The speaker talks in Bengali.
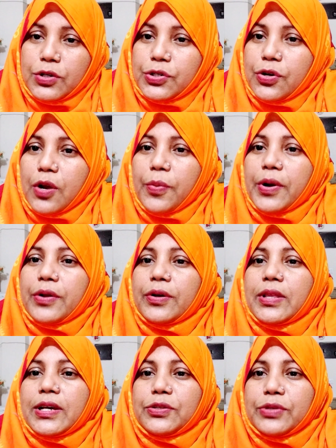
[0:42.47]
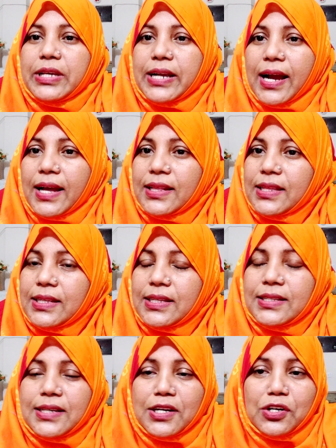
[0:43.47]
সবার কথা যদি কান দিতে
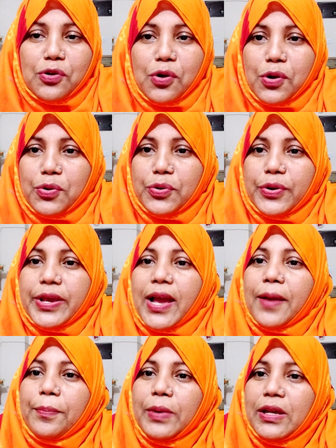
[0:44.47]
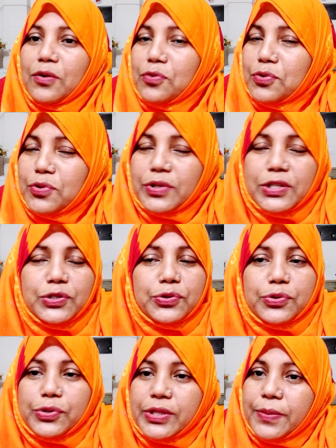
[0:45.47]
যান কখনোই আপনি কোনো কিছু
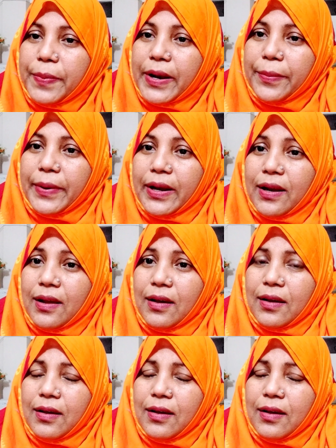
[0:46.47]
করতে পারবেন না